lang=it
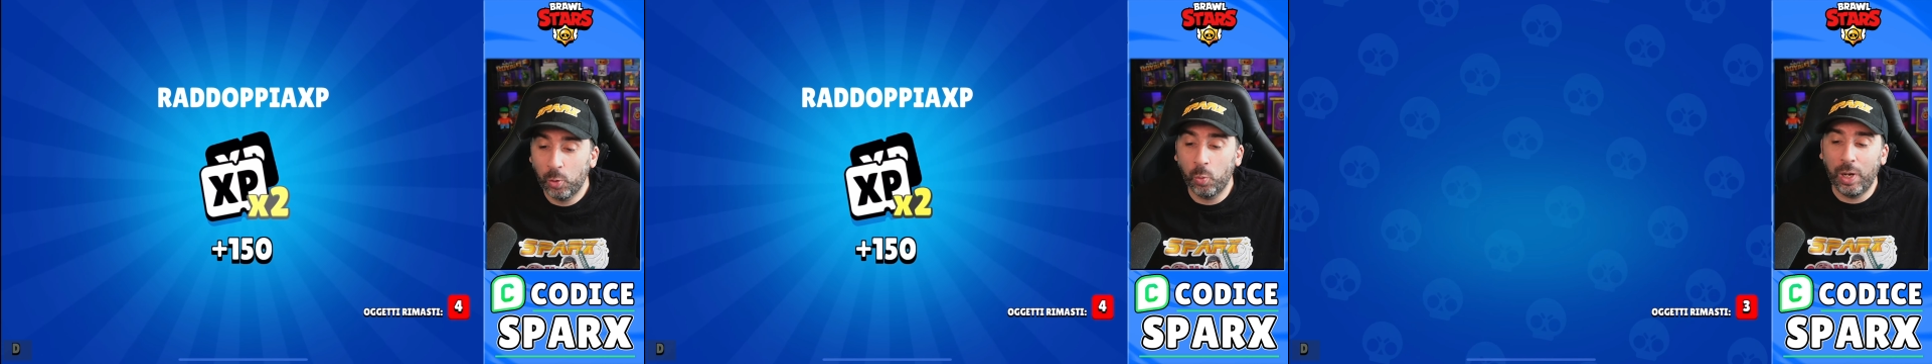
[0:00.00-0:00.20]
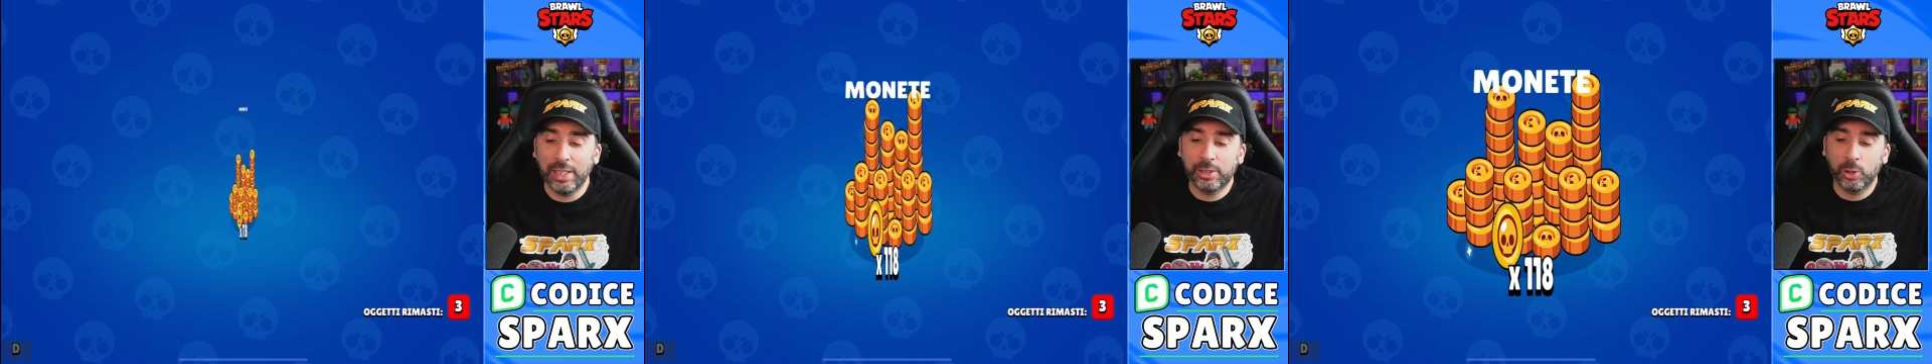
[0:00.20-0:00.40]

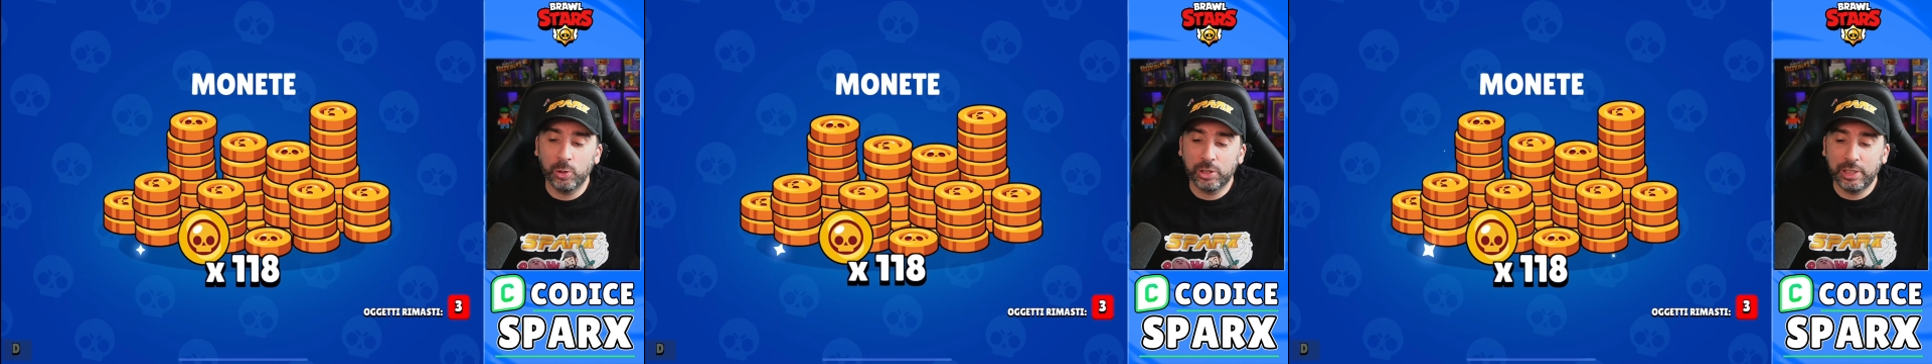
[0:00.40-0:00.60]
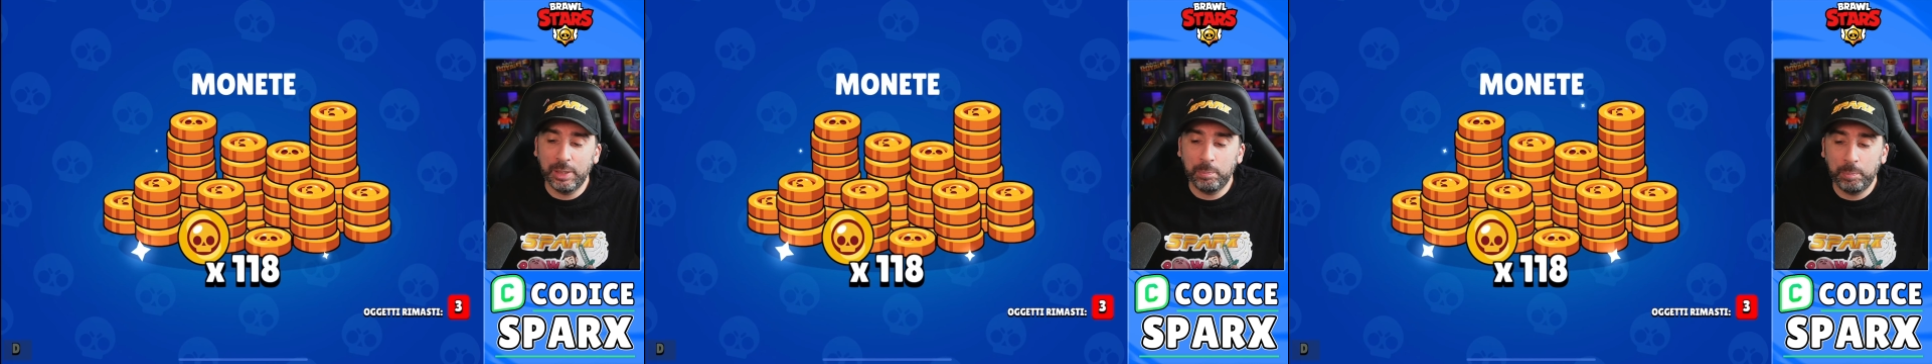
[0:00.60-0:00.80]
4
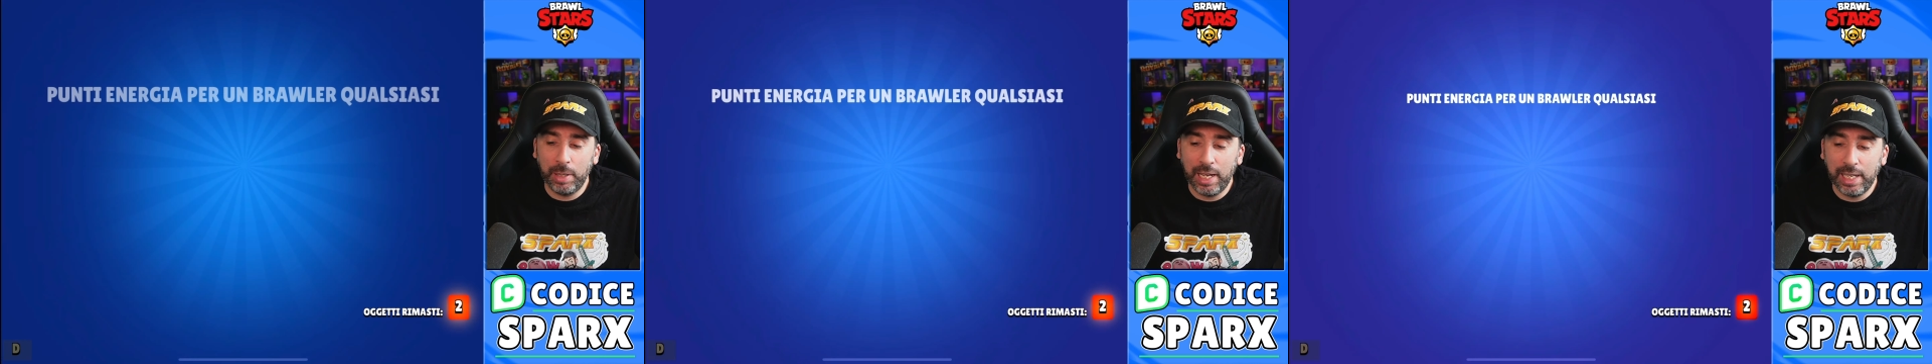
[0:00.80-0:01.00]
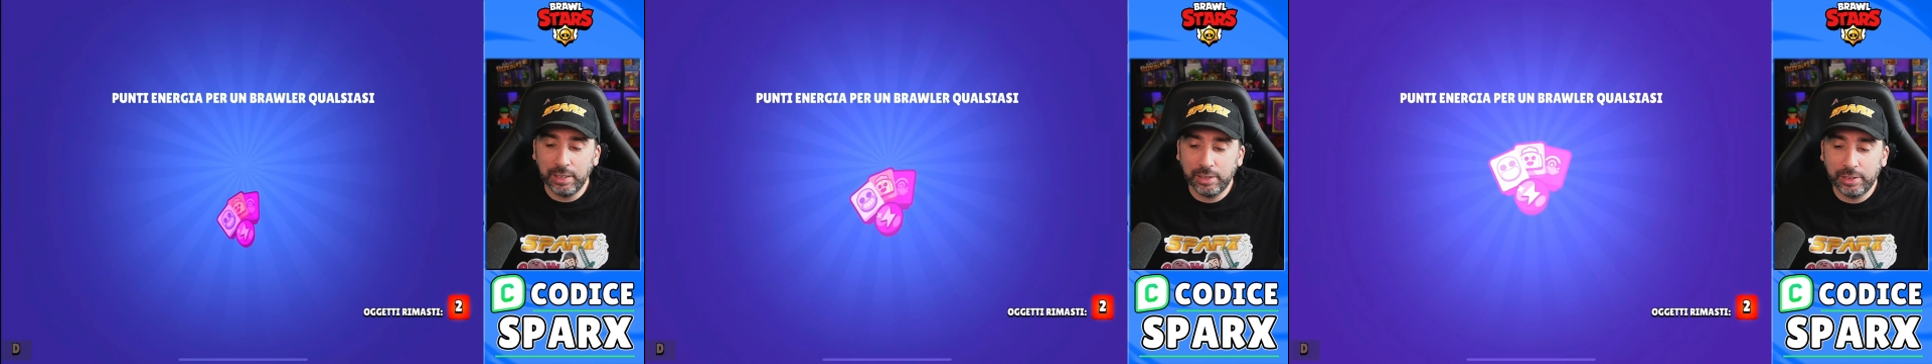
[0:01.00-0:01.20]

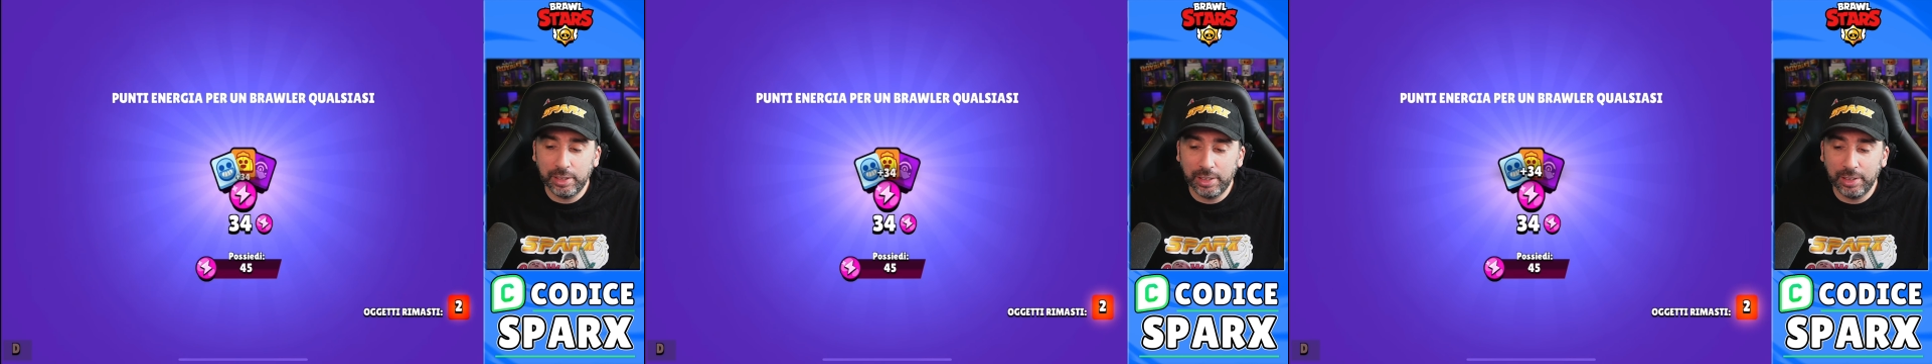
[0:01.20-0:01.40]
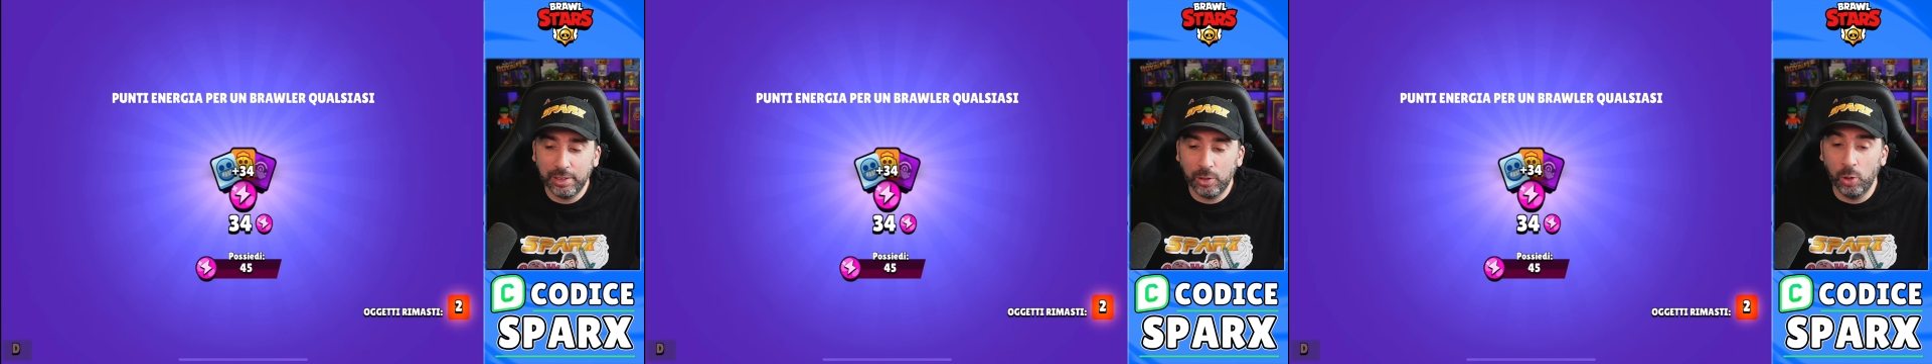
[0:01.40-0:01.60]
schippetti.